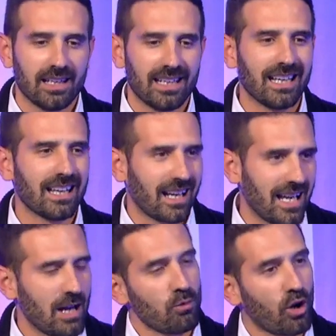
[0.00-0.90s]
Il
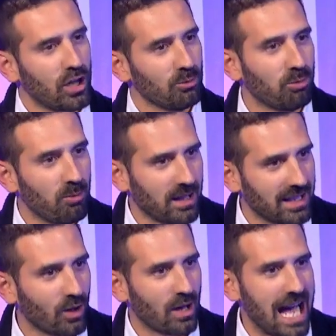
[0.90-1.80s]
rene è un organo un po'
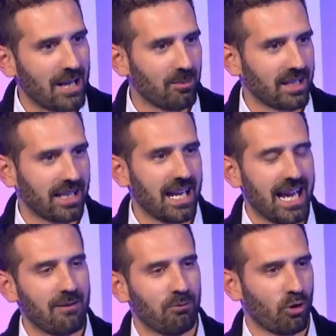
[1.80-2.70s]
particolare perché
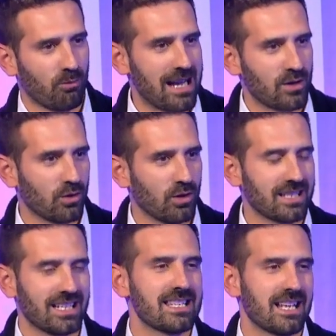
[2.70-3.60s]
è formato
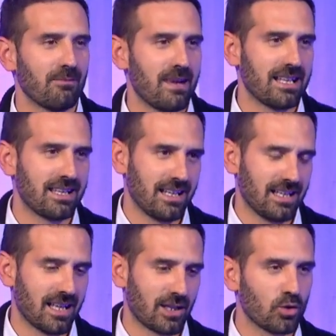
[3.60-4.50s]

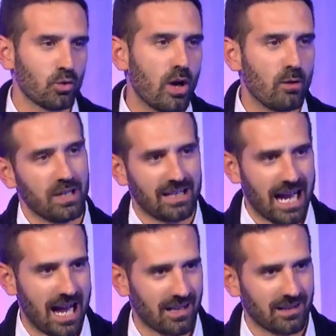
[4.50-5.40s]
essenzialmente da due
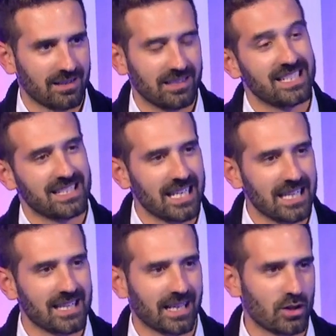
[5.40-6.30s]
unità
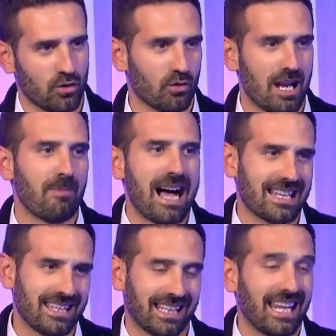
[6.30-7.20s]
distinte che sono la
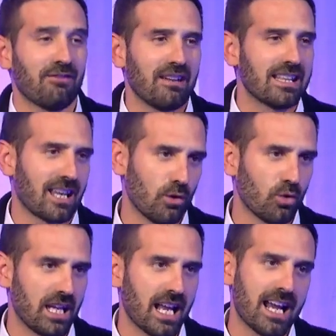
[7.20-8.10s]
parte che filtra
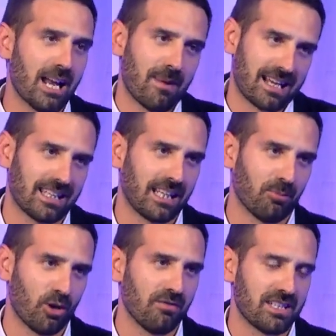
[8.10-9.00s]
l'urina e la parte che
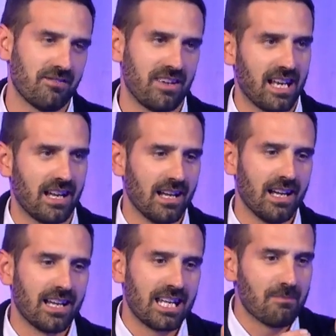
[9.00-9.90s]
poi invece viene
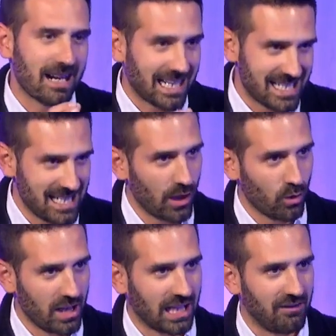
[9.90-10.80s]
immagazzina
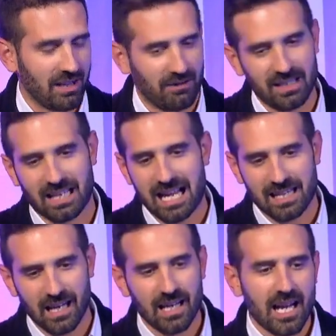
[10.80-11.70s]
l'urina che viene
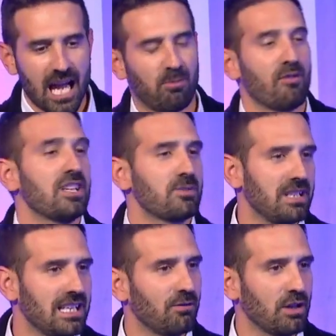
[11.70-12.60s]
filtrata e poi viene
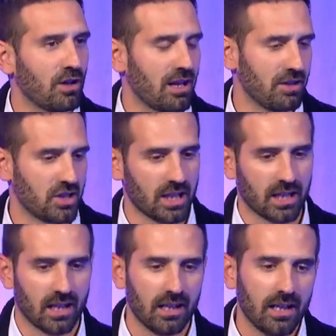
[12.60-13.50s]
spedita fino alla vescica.